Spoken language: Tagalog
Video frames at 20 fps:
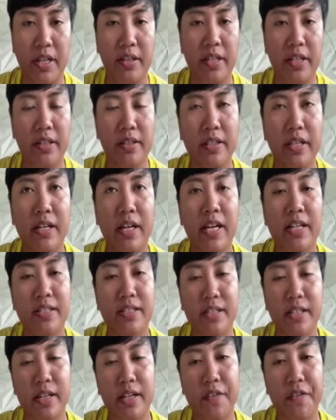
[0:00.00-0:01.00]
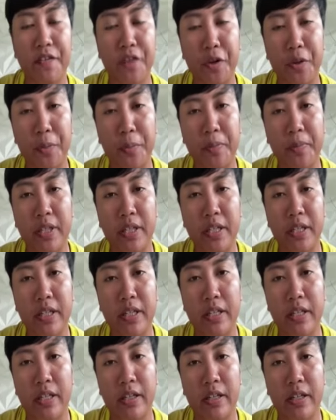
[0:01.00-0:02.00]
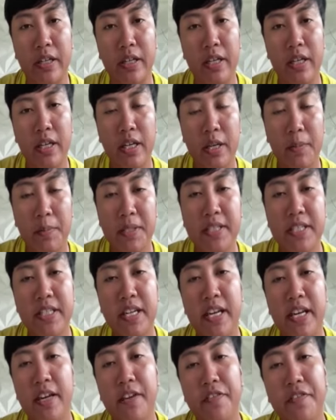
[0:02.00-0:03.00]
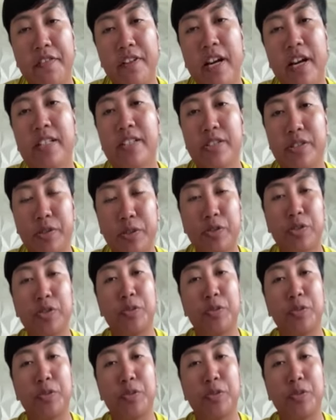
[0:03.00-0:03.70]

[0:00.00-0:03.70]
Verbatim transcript: And then the uh, rest are from the PCKF grassroots